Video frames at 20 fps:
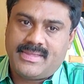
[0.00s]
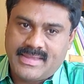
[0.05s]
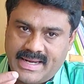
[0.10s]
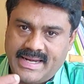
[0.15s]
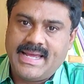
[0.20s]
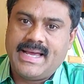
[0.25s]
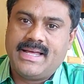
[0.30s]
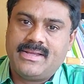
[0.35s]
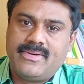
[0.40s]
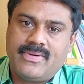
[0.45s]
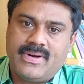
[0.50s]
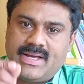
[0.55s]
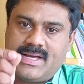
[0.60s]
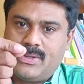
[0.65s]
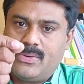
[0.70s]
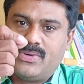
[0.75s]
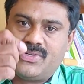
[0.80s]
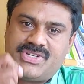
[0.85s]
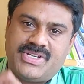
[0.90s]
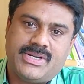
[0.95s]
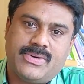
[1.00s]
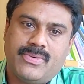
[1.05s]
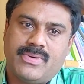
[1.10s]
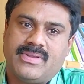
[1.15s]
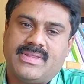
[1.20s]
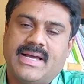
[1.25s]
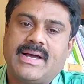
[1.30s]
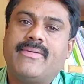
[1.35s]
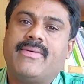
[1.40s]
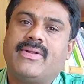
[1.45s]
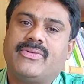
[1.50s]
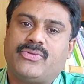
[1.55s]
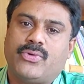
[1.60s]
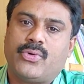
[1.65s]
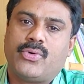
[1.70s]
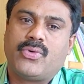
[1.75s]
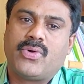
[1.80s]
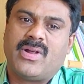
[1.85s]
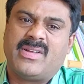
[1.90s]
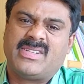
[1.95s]
தெரியாதவங்களுக்கு இது ஒரு சின்ன ஒரு தகவலை
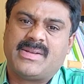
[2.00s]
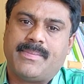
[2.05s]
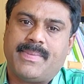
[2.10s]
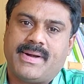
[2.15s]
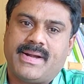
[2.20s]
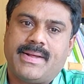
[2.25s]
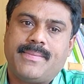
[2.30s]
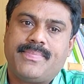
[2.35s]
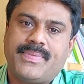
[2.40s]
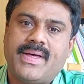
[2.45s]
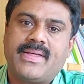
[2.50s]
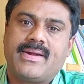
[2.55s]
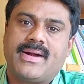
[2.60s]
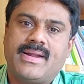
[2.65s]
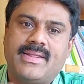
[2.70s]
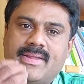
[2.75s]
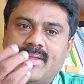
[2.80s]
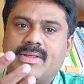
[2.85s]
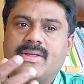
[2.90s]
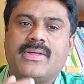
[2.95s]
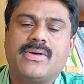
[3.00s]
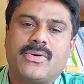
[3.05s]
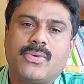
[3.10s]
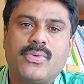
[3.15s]
சொல்லணும்னு ஆசைப்பட்டேன் அதனால் இது